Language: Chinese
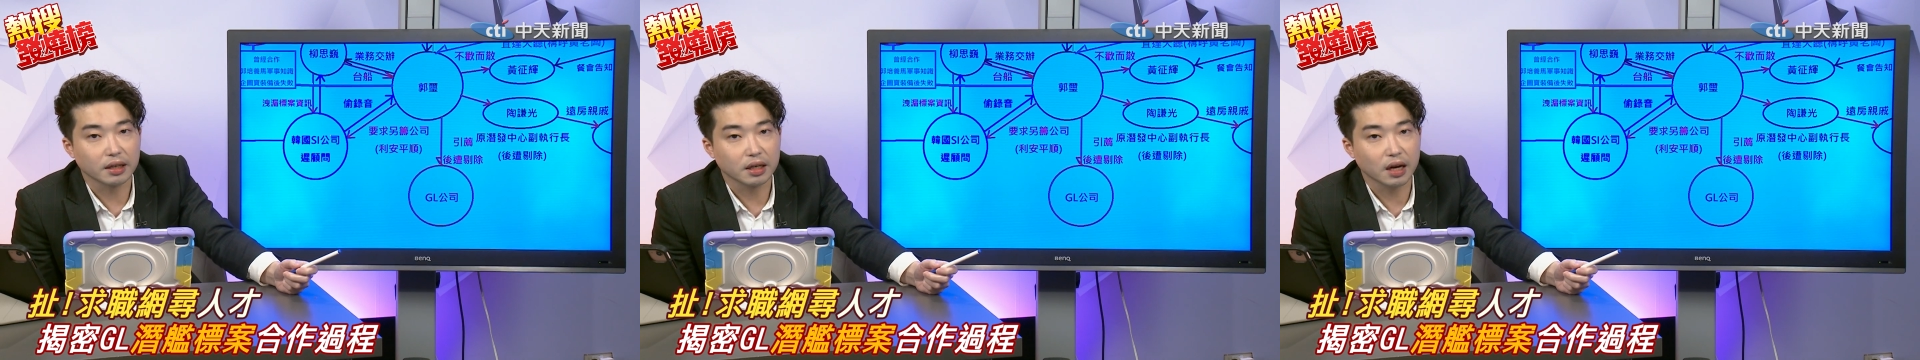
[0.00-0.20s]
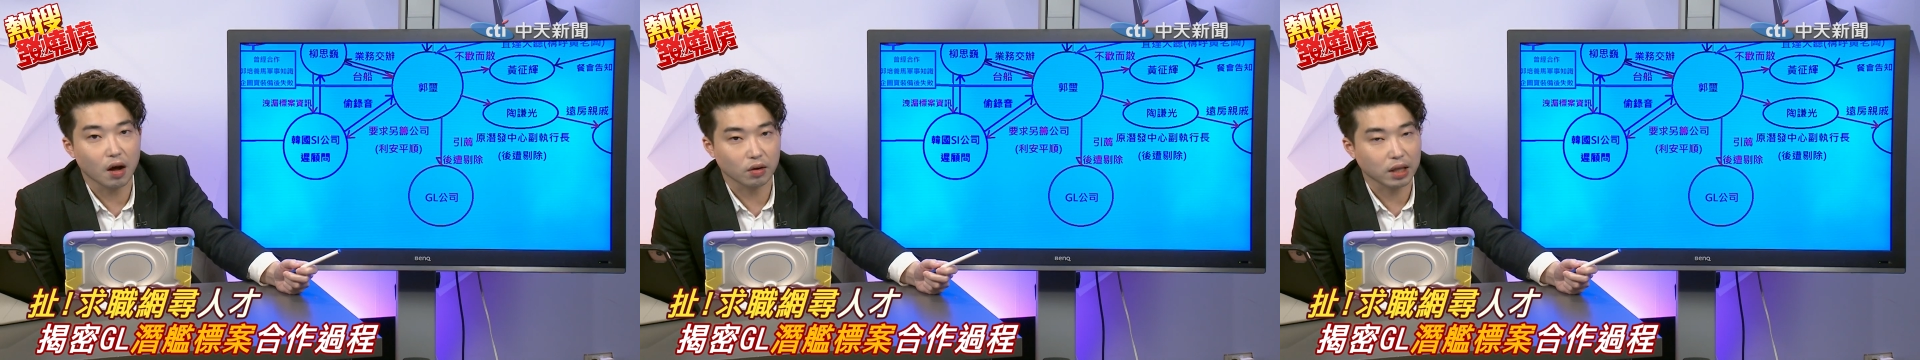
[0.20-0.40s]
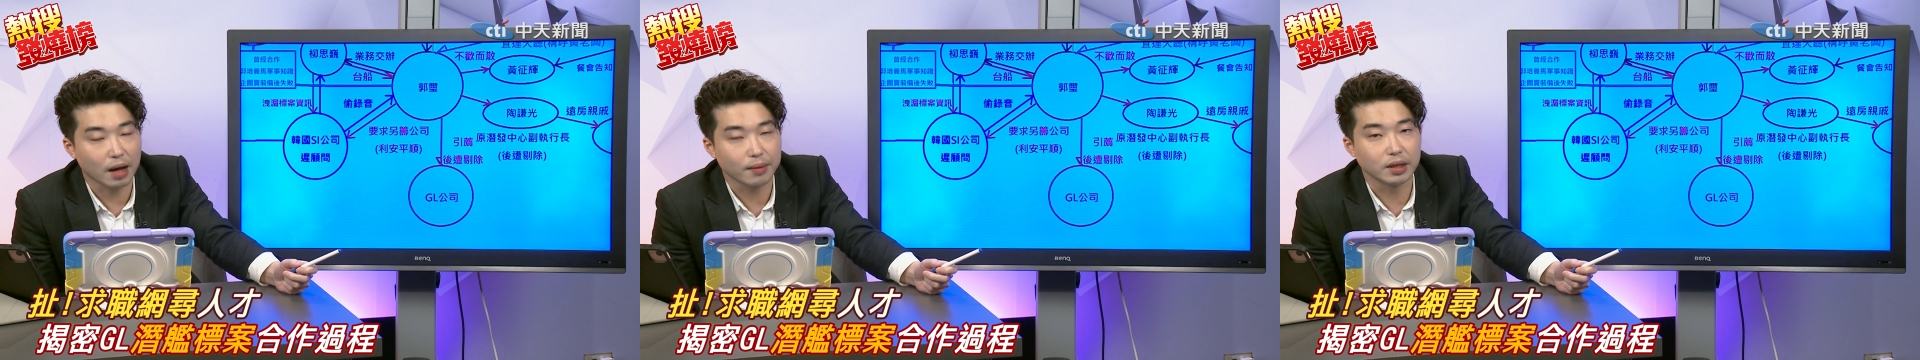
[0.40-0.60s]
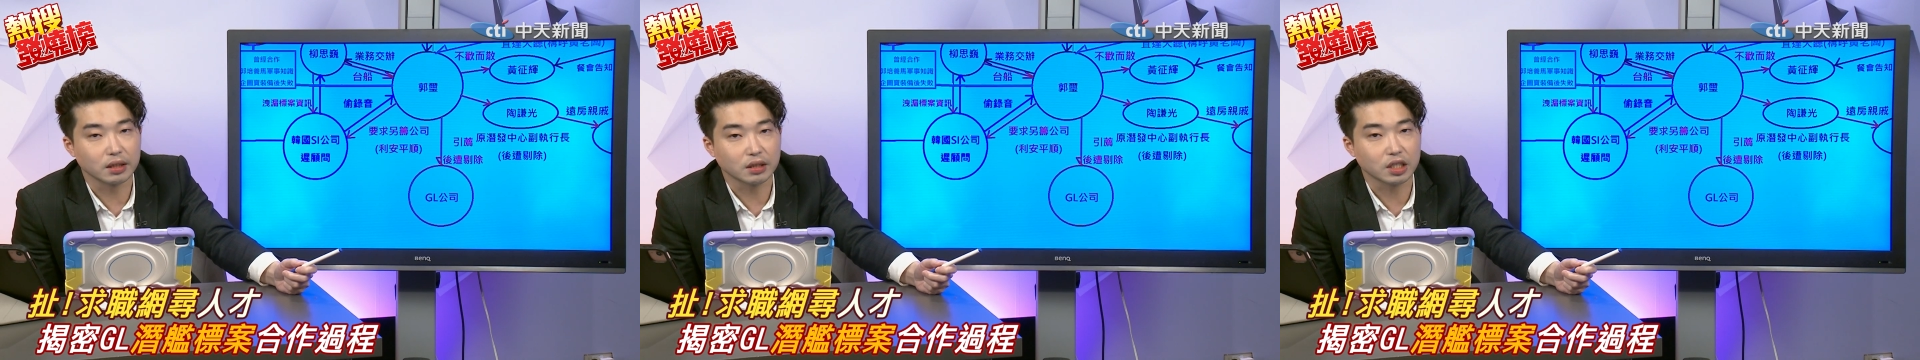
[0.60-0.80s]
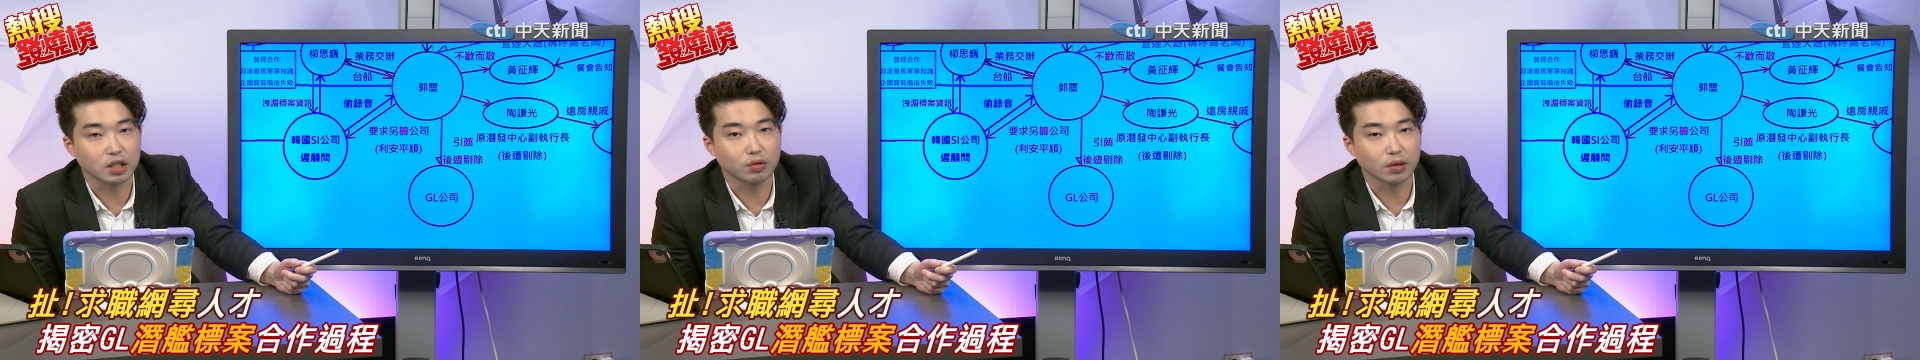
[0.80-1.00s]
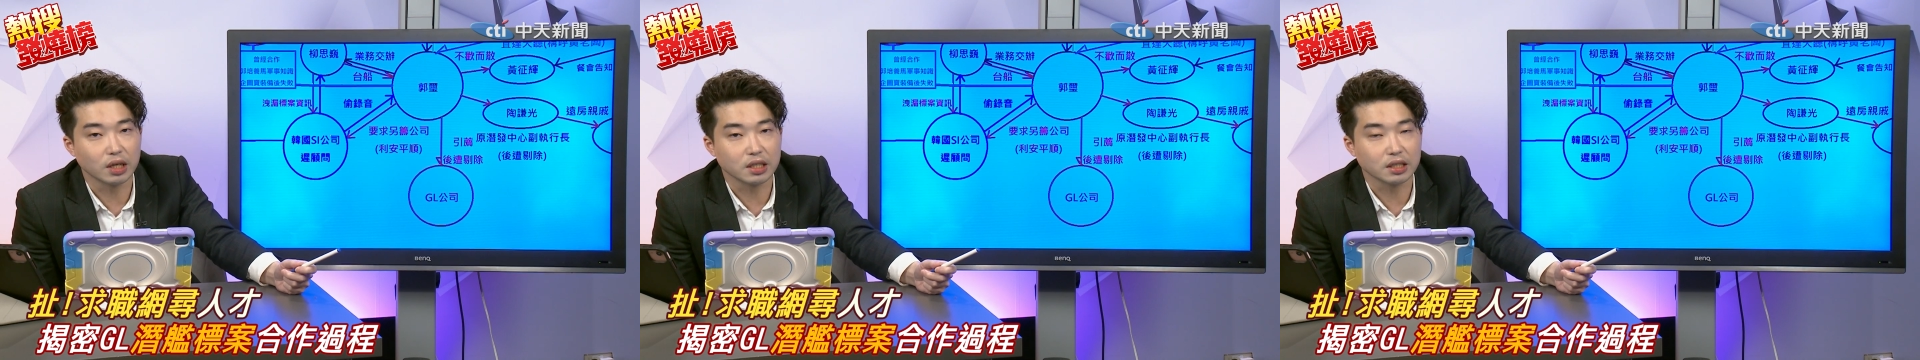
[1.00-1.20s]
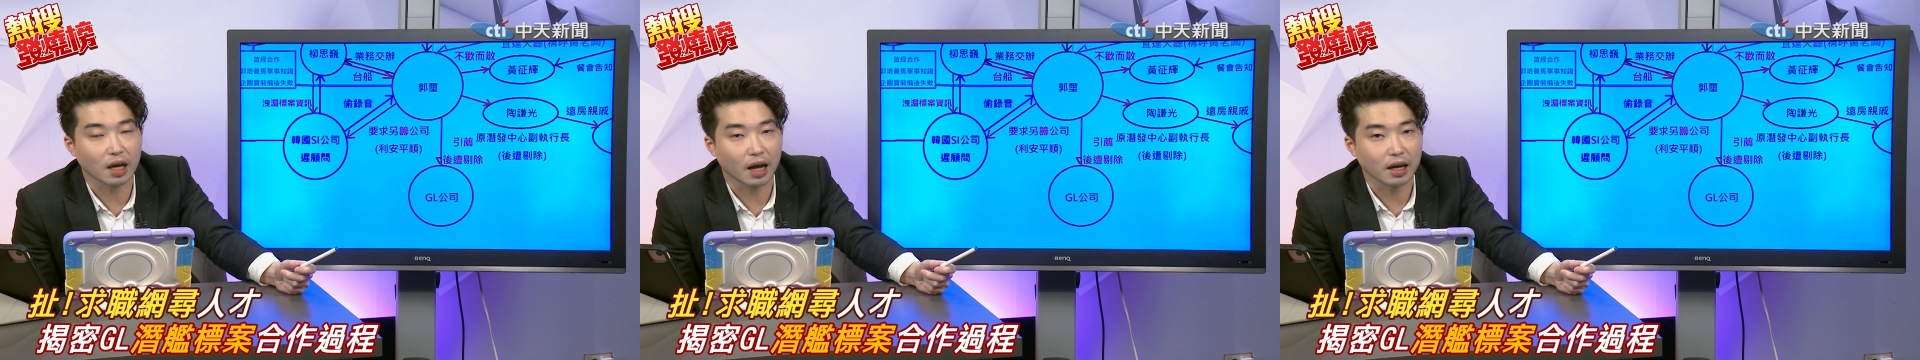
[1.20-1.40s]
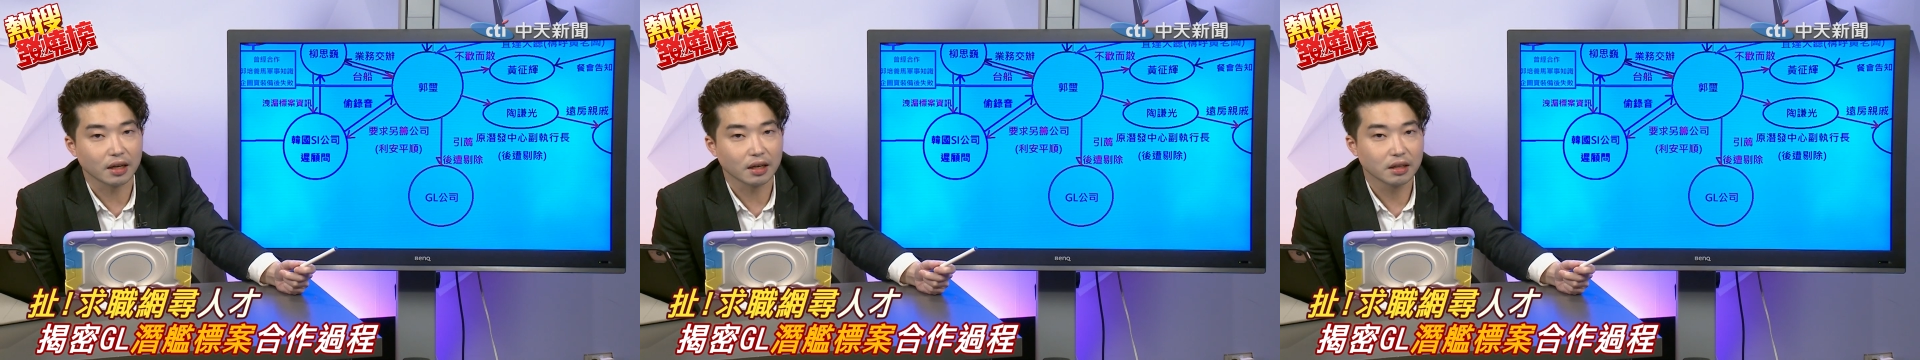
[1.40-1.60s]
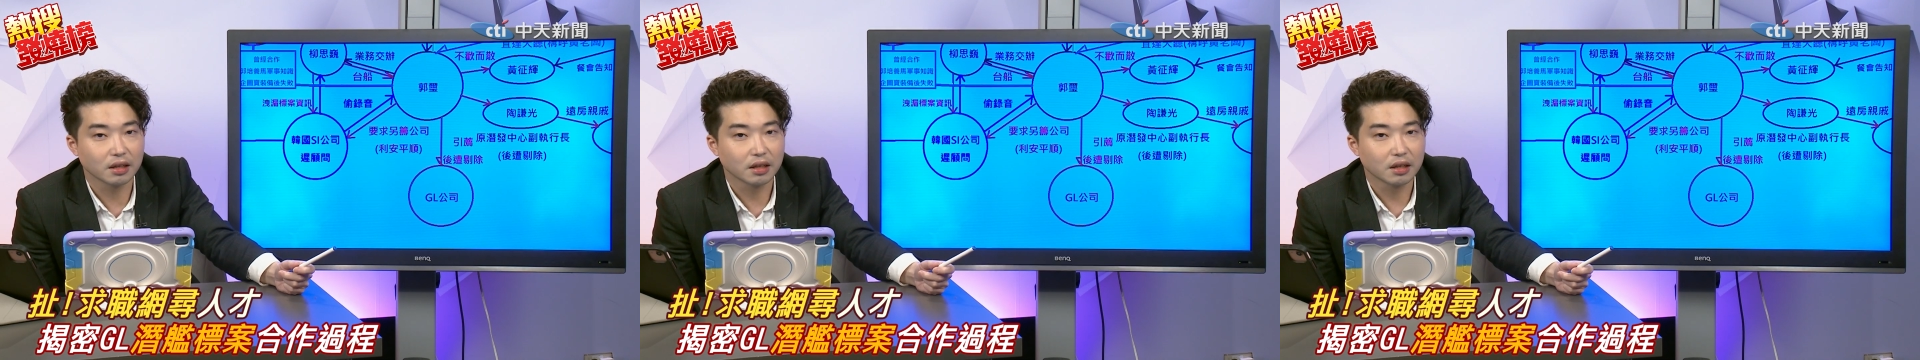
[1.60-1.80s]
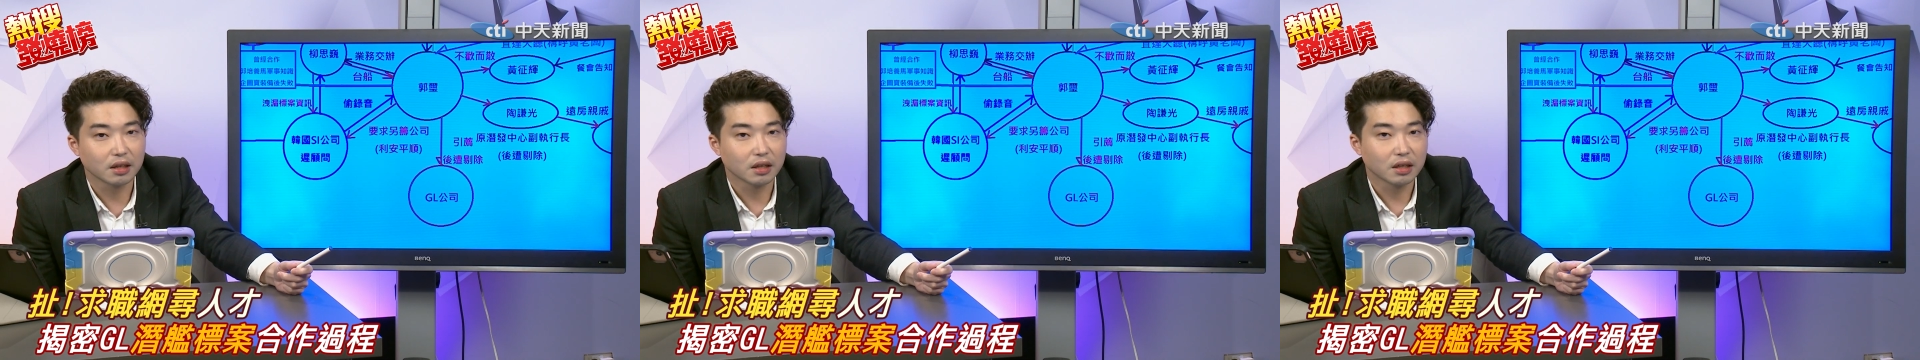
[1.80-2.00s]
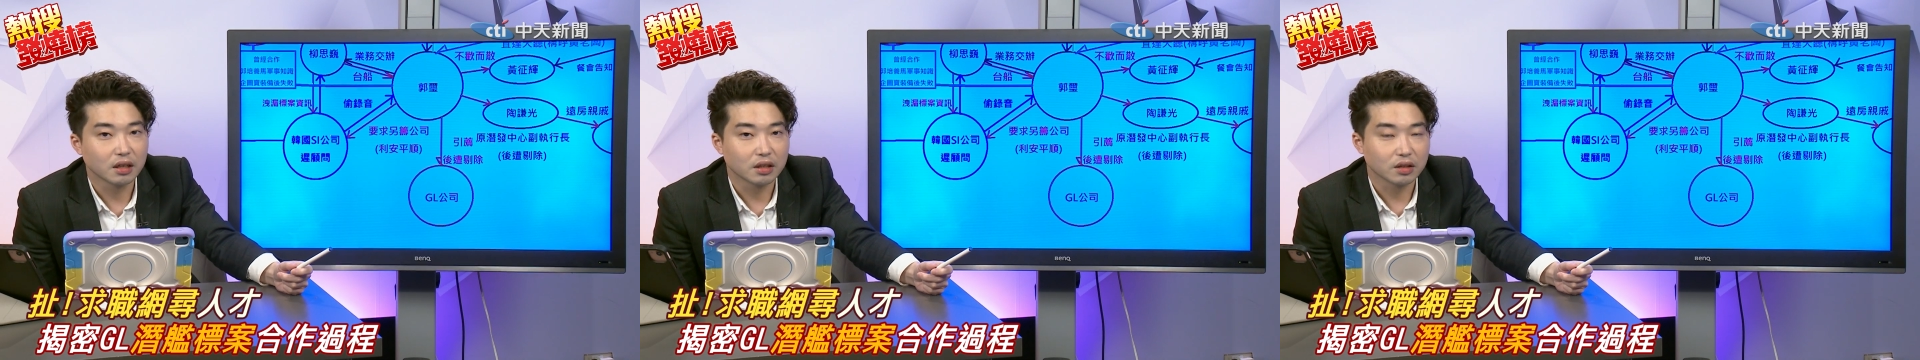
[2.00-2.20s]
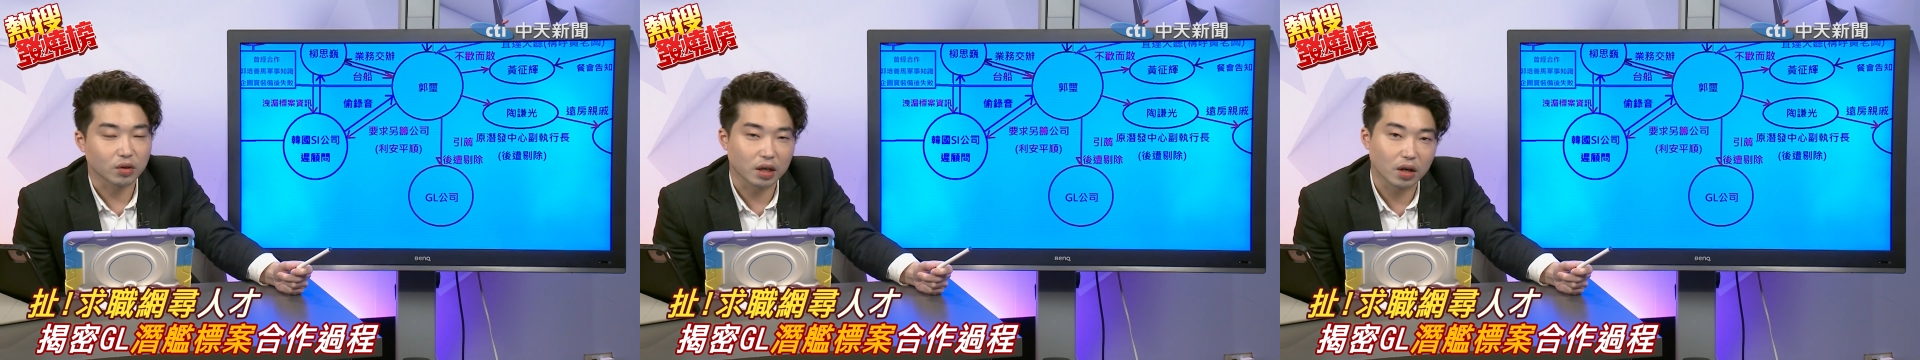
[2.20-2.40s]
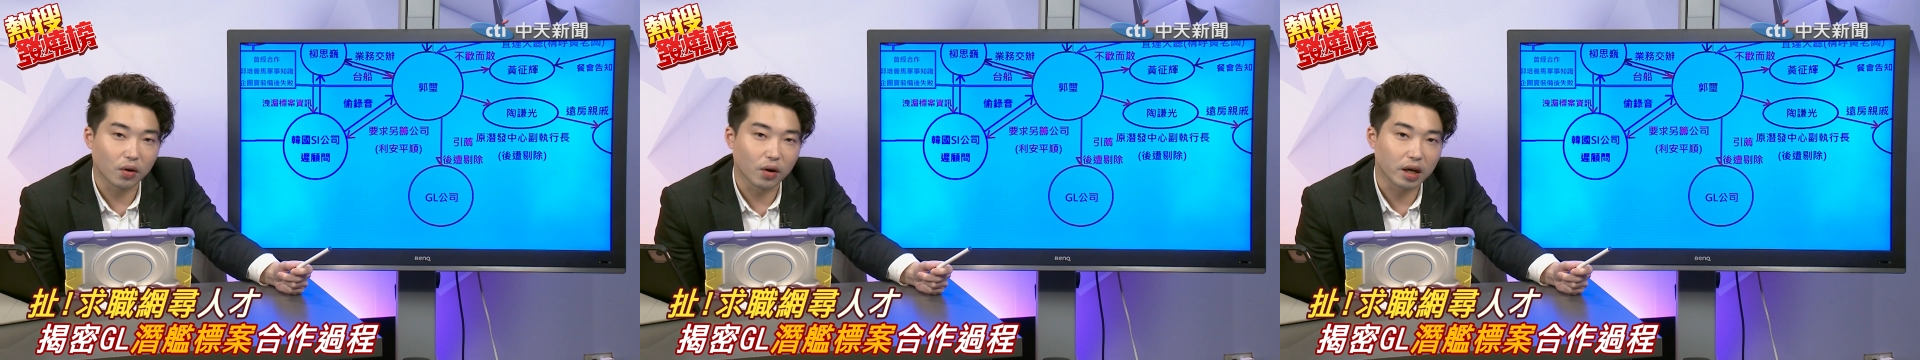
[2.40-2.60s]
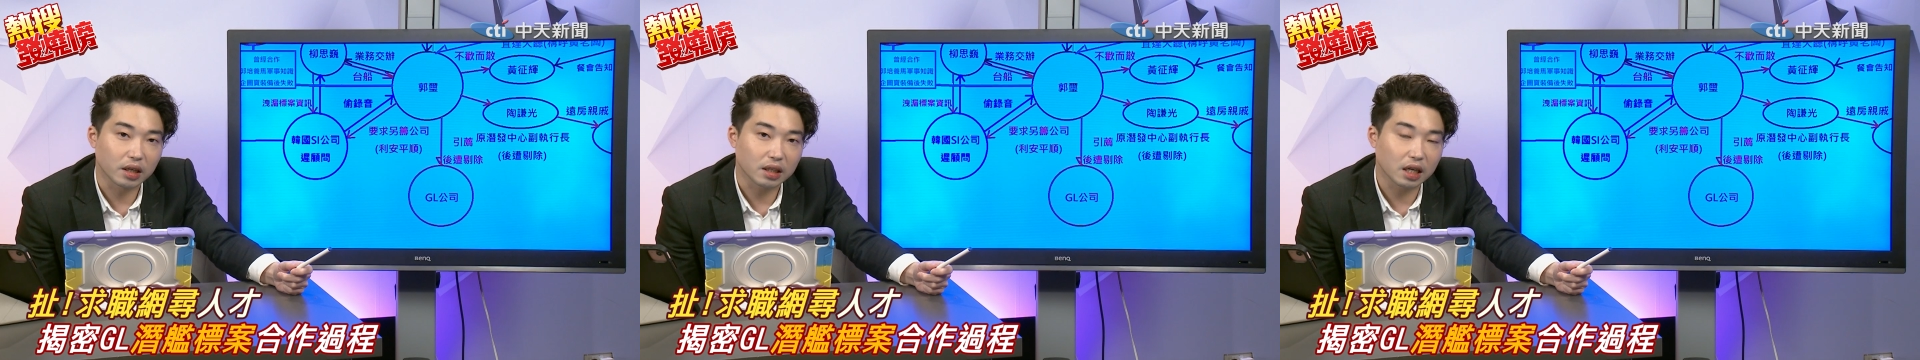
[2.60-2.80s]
靠他们技术人才。”所以各位，